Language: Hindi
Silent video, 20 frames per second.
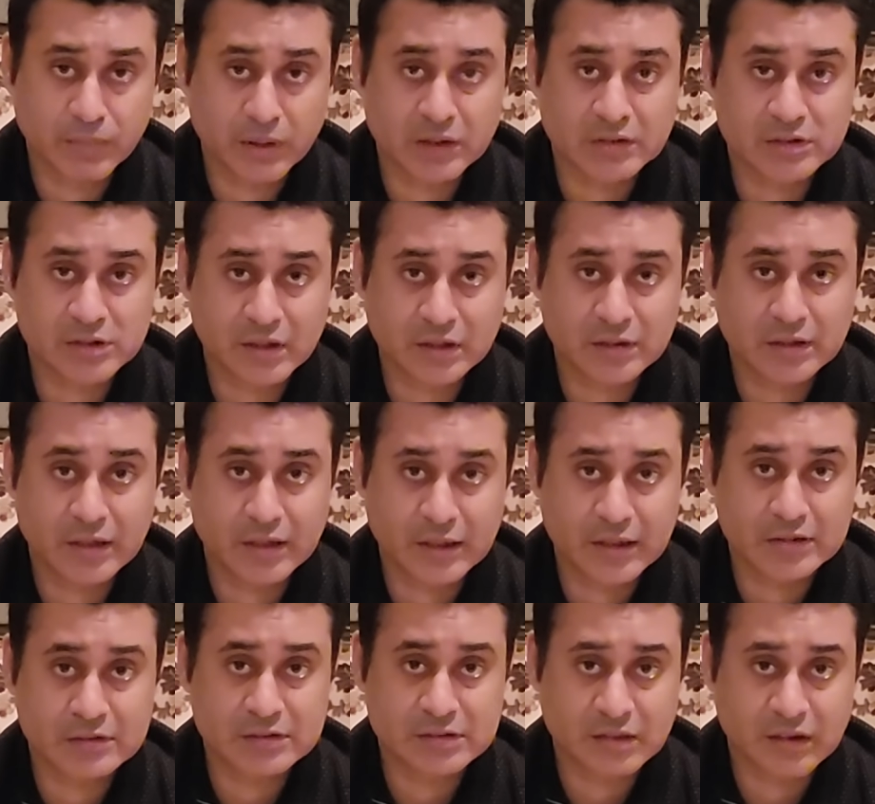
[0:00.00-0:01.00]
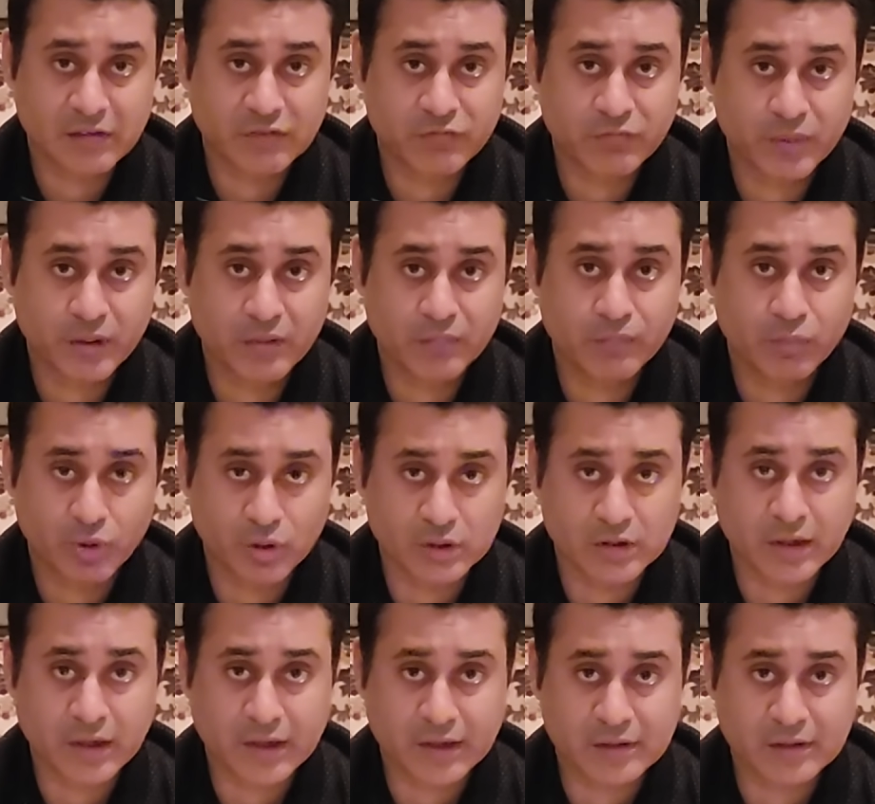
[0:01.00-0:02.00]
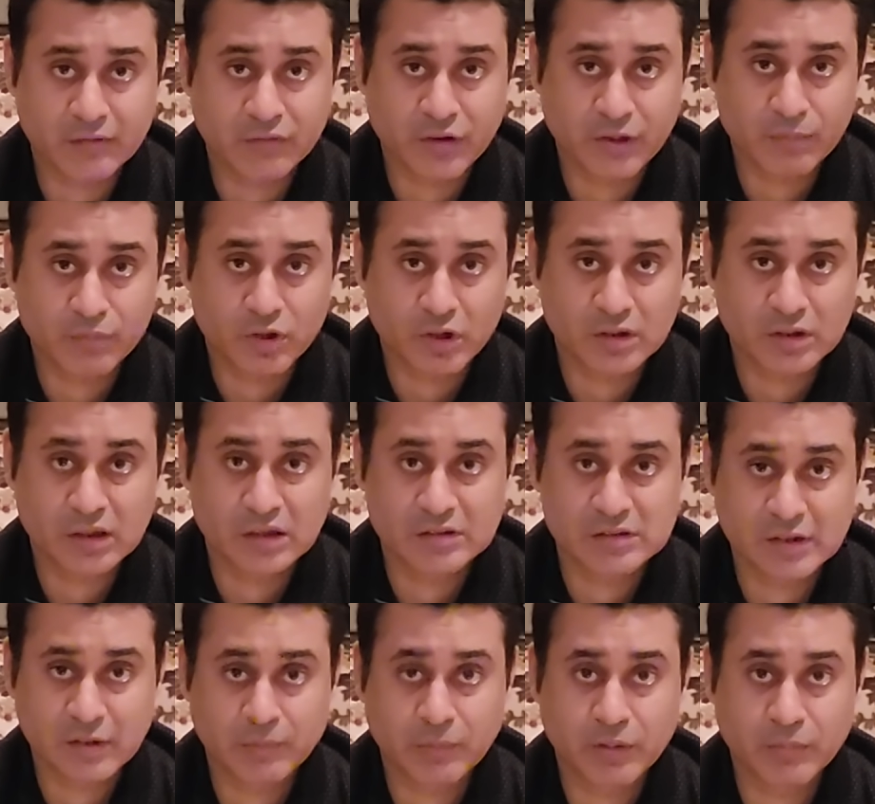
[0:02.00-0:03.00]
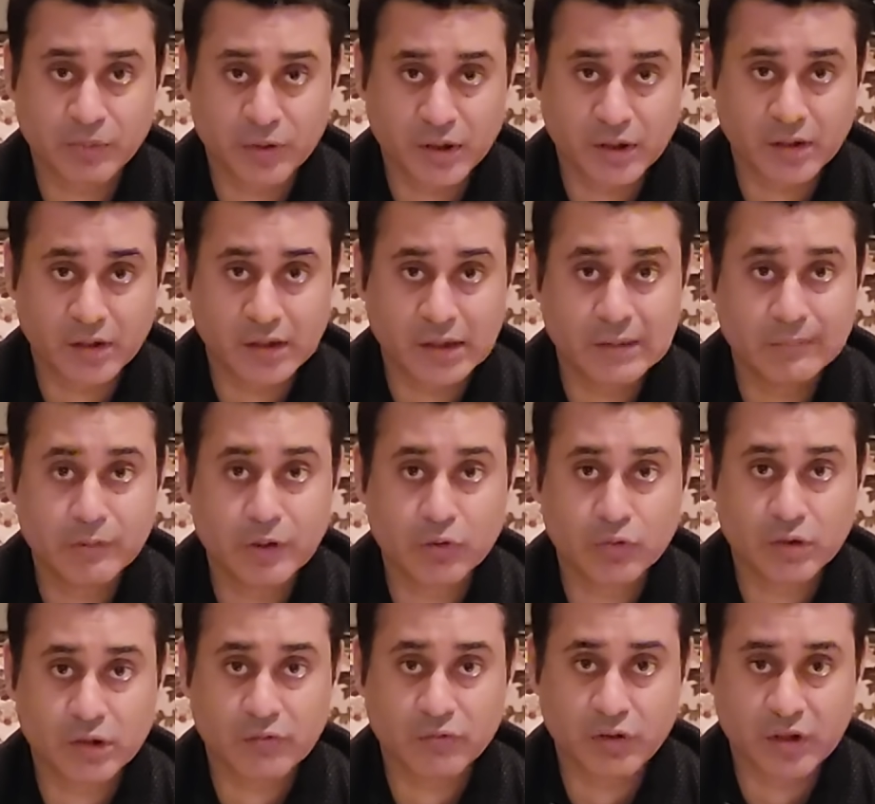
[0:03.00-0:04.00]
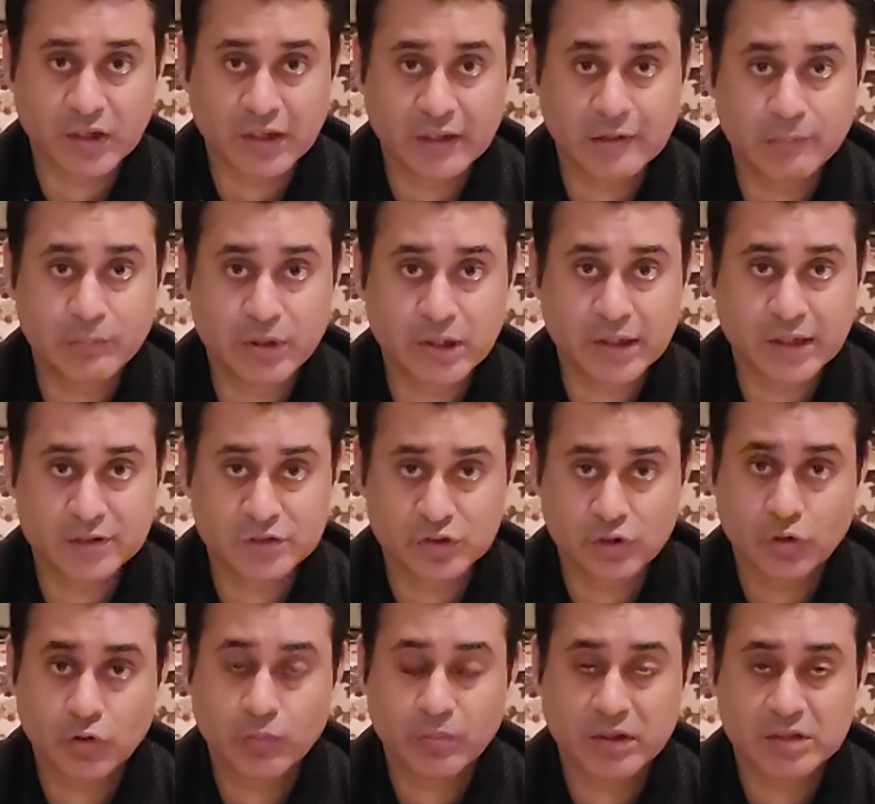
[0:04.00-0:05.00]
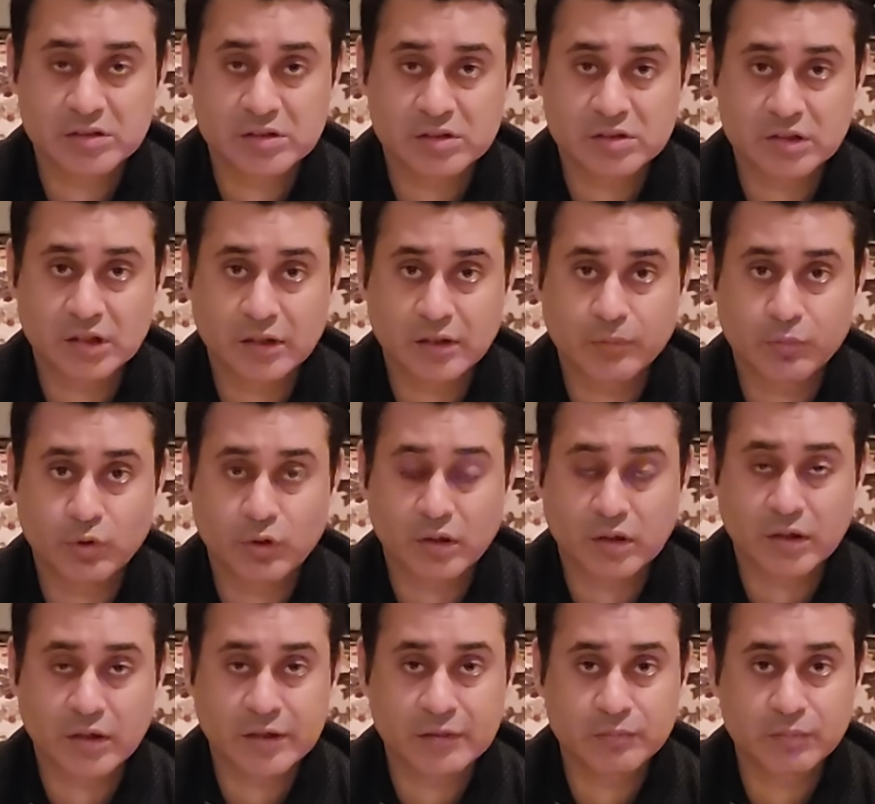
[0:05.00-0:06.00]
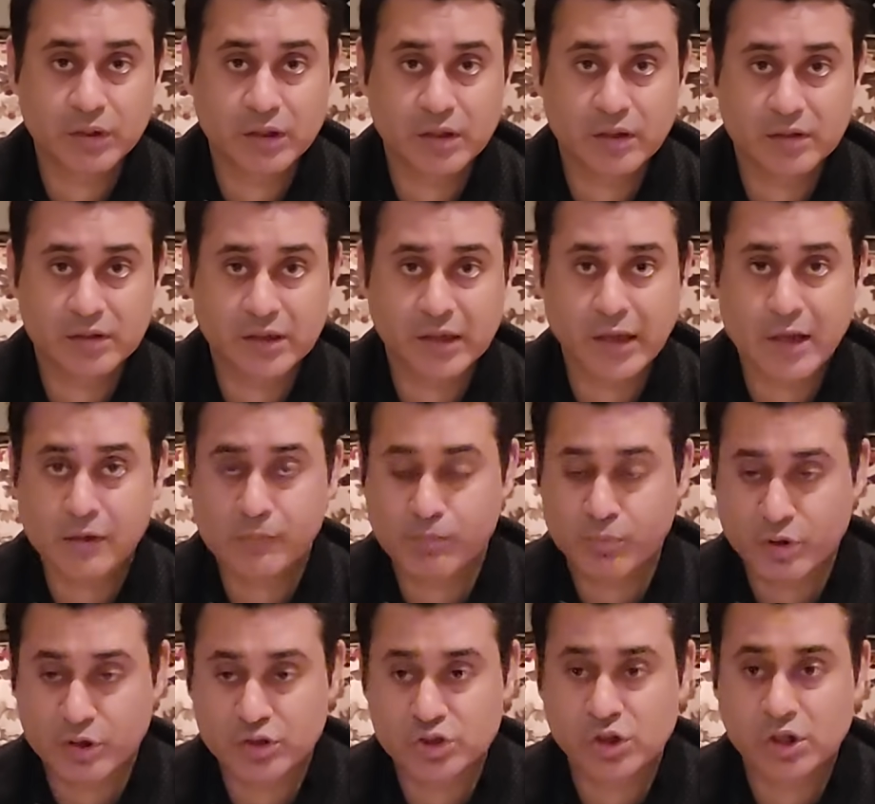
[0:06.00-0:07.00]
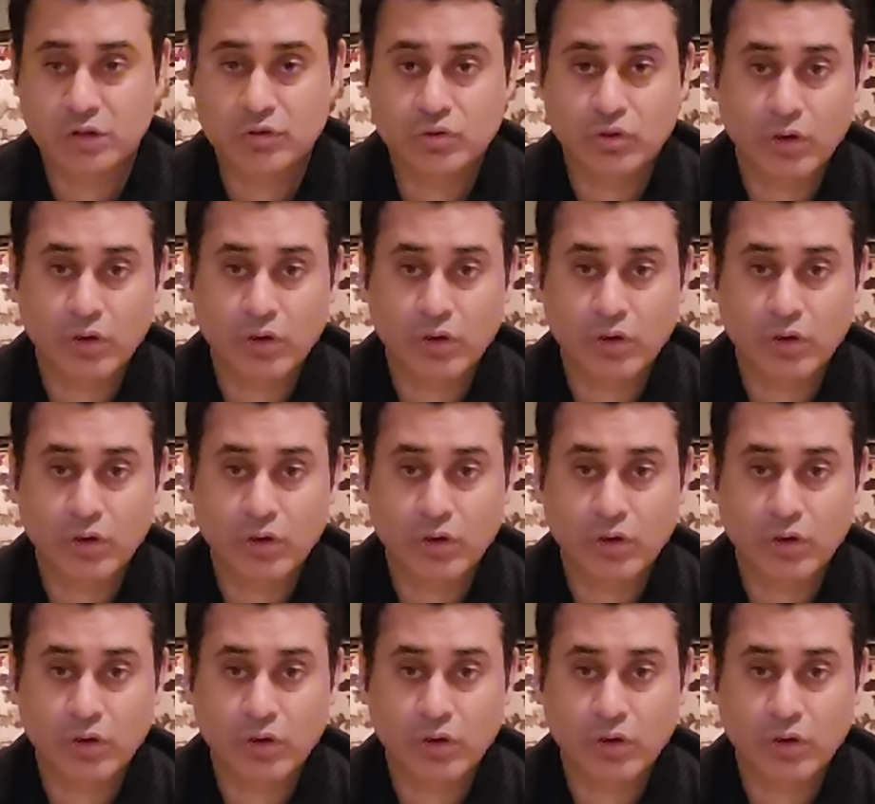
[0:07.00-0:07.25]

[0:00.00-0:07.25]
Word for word: पाकिस्तान तहरीक इंसाफ में बहुत एक्टिव हैं इमरान खान साहब के बड़े करीब हैं उनके वकील भी हैं जेलों में अक्सर जाके मुलाकात भी करते हैं एक ब्रिज के